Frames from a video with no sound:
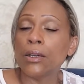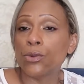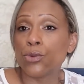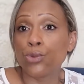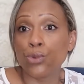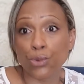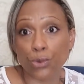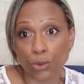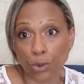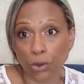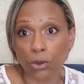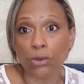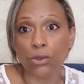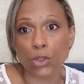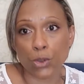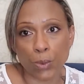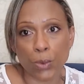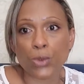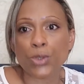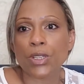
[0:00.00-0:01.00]
du temps.
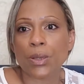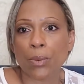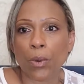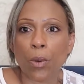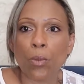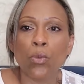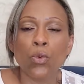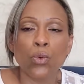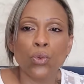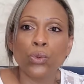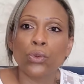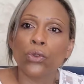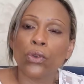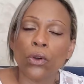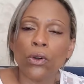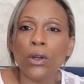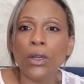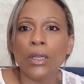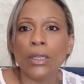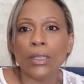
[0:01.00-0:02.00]
Je pense que ça prend beaucoup de
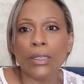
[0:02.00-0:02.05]
temps.